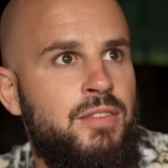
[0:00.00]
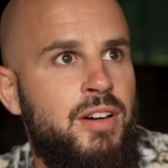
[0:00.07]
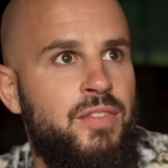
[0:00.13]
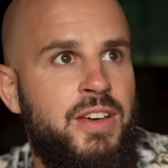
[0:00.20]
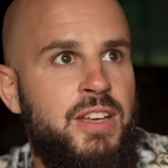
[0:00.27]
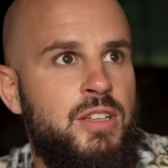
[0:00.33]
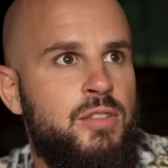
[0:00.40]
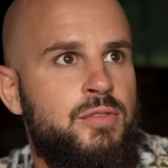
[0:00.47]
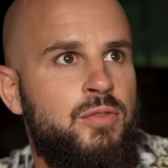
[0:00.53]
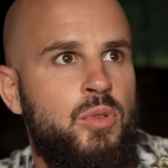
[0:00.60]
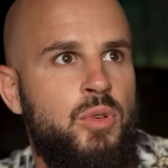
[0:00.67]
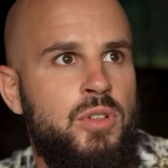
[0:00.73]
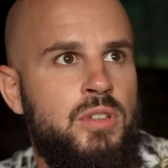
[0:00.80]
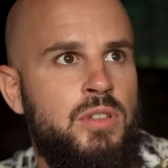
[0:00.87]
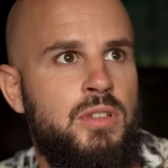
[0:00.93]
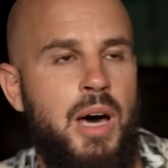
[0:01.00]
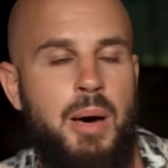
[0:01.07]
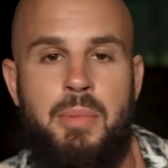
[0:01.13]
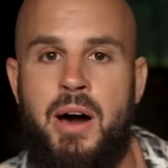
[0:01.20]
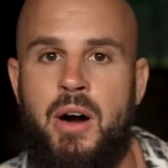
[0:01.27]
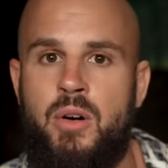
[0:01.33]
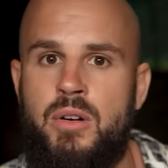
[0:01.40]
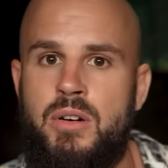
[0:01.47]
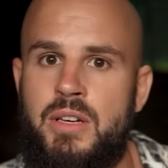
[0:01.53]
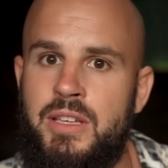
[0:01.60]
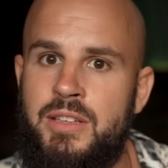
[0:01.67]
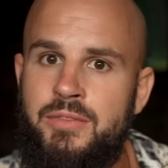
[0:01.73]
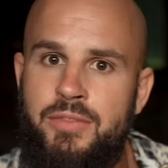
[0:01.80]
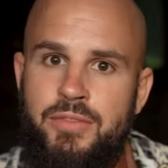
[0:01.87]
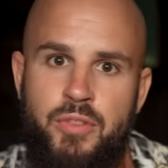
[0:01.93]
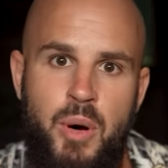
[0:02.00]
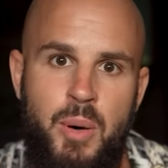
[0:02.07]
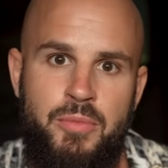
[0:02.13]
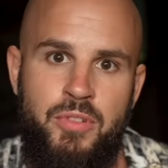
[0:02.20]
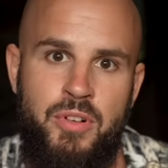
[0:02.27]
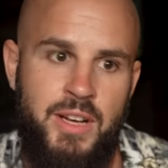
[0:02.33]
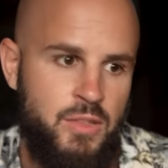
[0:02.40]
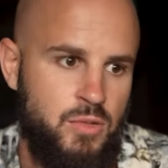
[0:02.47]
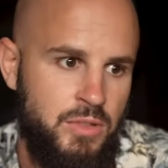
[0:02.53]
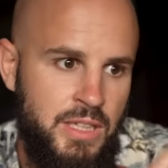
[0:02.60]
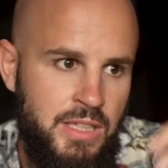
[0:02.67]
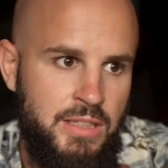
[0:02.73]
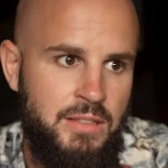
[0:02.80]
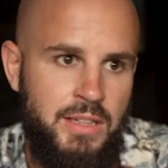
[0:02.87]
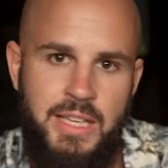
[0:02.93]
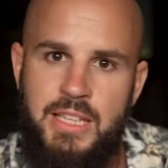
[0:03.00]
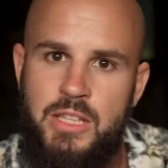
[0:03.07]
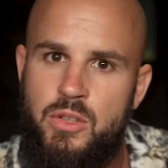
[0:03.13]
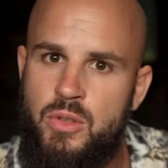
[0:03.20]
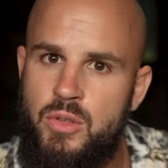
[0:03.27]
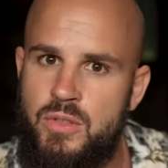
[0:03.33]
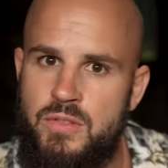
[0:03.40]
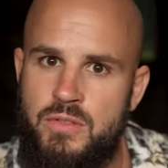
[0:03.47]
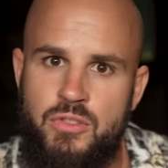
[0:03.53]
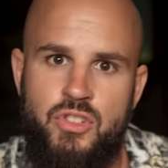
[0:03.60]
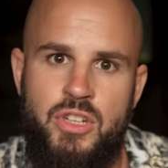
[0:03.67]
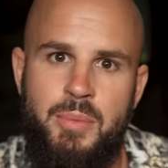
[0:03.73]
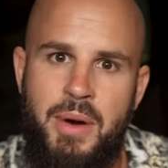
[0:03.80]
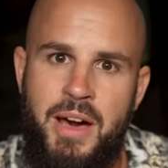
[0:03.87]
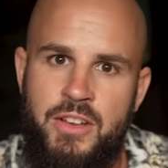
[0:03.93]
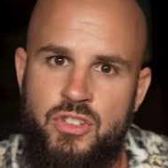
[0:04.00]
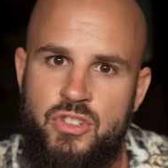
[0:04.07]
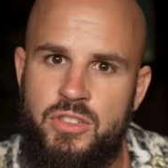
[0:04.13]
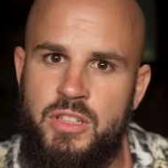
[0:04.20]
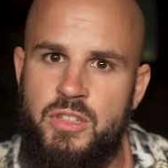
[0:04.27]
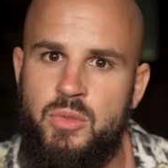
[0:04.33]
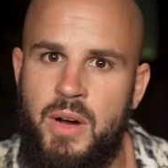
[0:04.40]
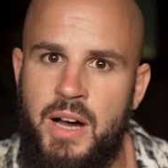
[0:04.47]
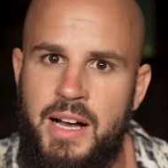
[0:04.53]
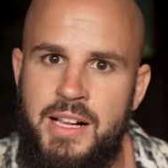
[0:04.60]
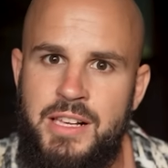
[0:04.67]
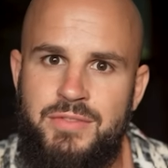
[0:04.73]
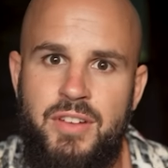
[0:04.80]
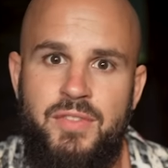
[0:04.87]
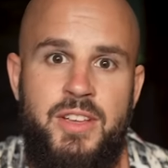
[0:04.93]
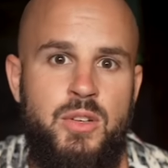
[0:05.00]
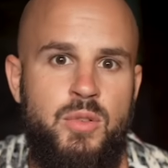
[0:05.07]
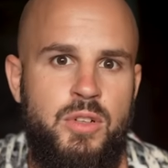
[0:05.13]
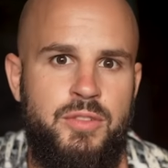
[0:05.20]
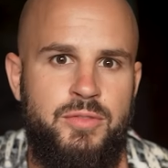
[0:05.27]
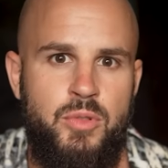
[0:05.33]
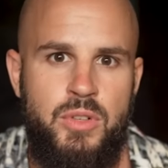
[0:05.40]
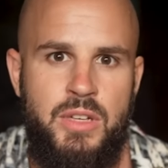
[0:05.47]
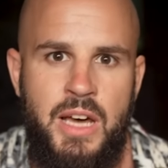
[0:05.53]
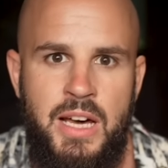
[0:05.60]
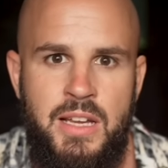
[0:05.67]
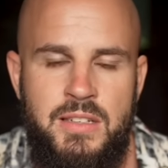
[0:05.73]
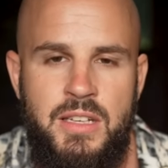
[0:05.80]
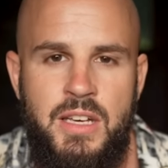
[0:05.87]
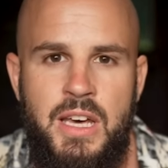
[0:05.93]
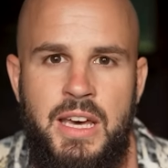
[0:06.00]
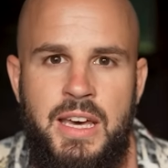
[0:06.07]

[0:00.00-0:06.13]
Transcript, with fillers: verwendet wurde, aber auch in Form von, also in religiösen, schamanischen Ritualen Verwendung gefunden hat.